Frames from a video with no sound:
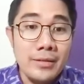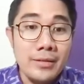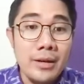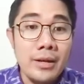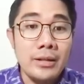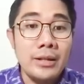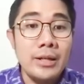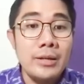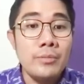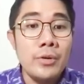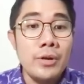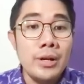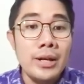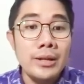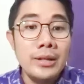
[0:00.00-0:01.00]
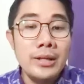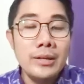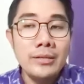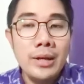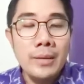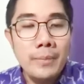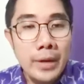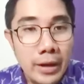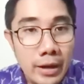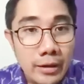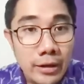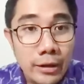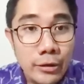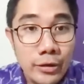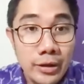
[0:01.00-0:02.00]
Nah, ini boleh
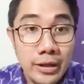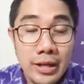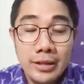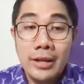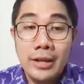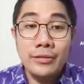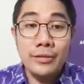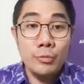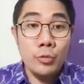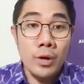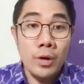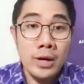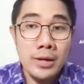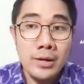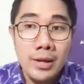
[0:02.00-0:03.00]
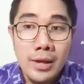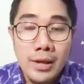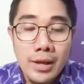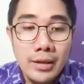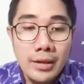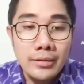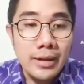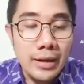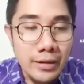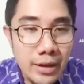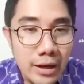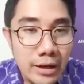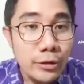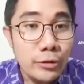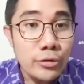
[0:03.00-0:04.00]
disampaikan nggak dok ke kita semua,
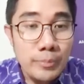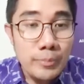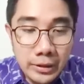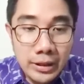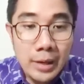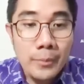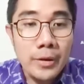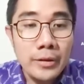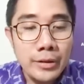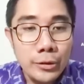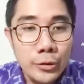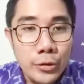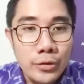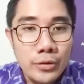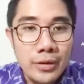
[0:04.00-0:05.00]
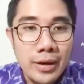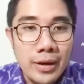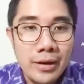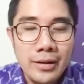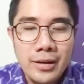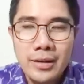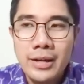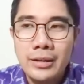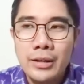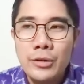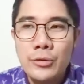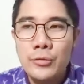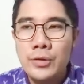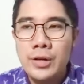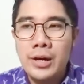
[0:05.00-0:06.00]
standarnya tuh seperti apa sih dok? Karena
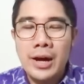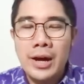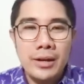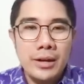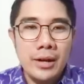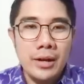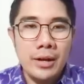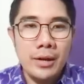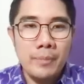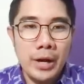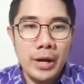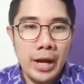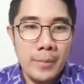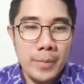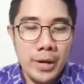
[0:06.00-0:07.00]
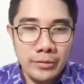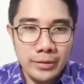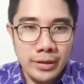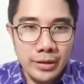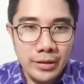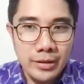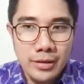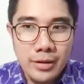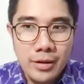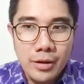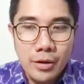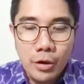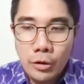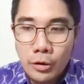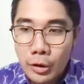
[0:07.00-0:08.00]
kita juga kan uh, pakai masker
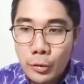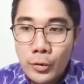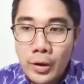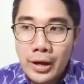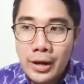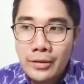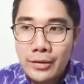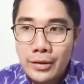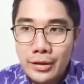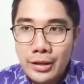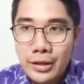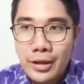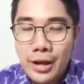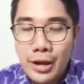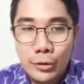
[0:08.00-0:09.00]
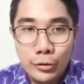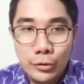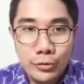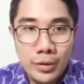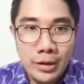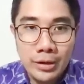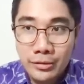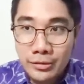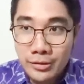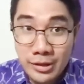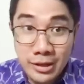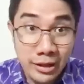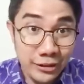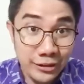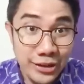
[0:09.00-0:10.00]
kalau keluar aja nih harus ada
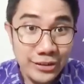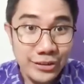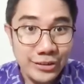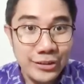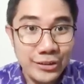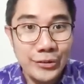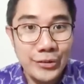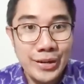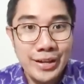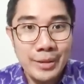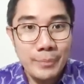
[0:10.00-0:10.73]
syaratnya tertentu ya.